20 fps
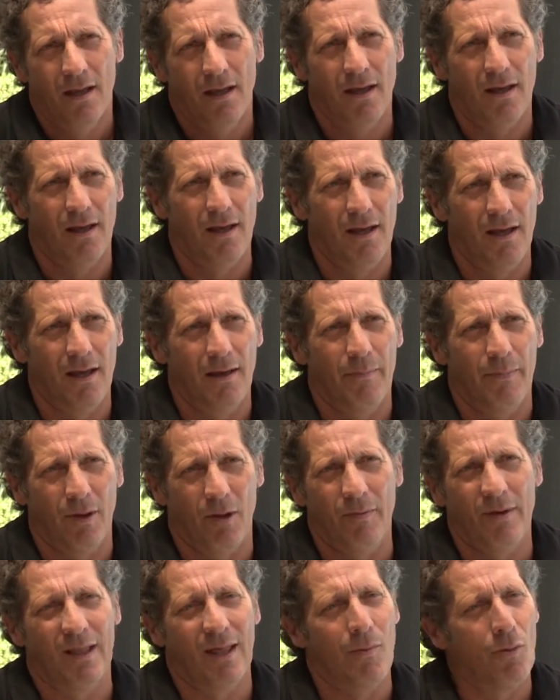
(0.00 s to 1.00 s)
Eh,
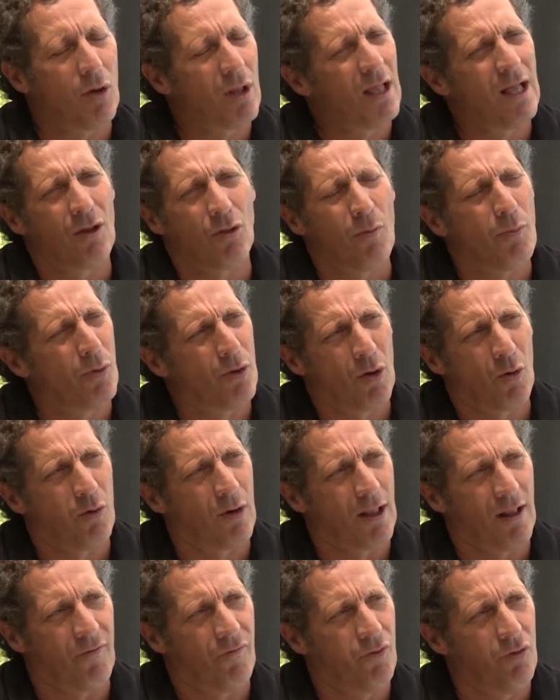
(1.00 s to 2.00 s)
pero mi temor era no poder
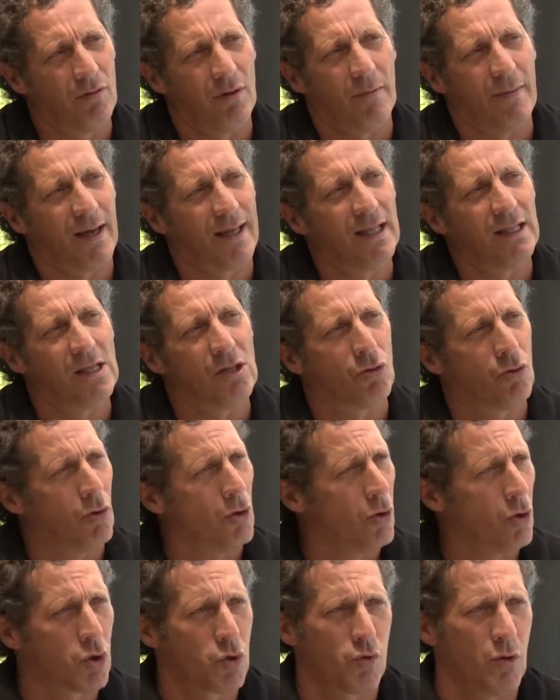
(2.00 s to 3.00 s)
jugar al fútbol. Imagínate
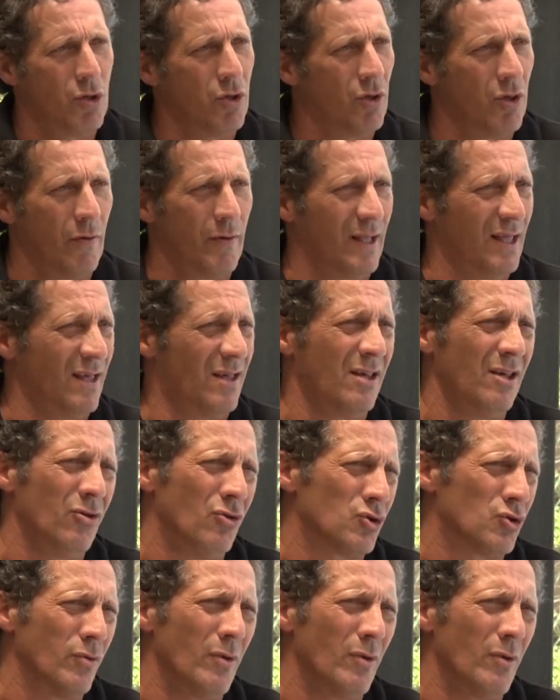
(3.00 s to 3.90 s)
todos los sueños desvanecidos.